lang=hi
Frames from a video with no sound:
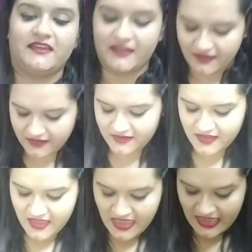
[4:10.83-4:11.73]
है ये
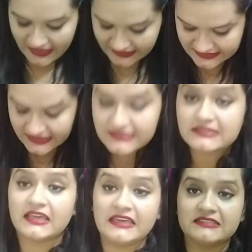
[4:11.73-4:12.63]
इसी
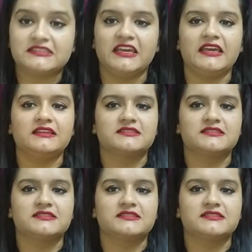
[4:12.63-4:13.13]
इसी